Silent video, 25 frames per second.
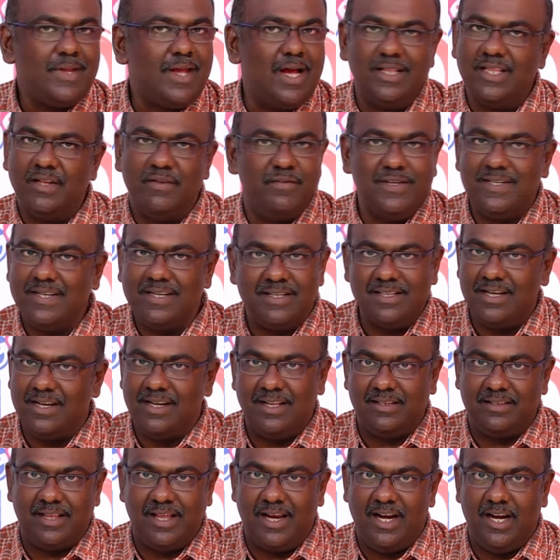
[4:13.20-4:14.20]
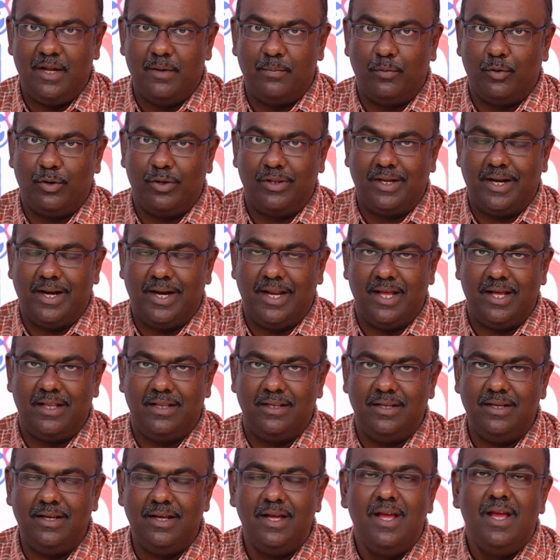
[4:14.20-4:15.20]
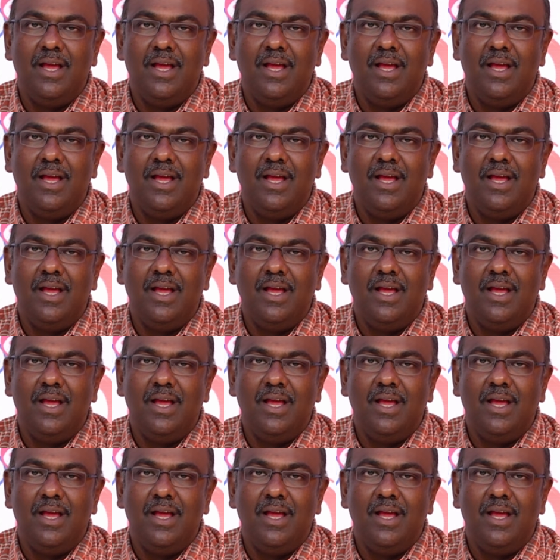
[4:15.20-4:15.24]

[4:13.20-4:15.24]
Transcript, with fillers: அந்த விஷயத்தில் நான் தலையிட போகிறது கிடையாது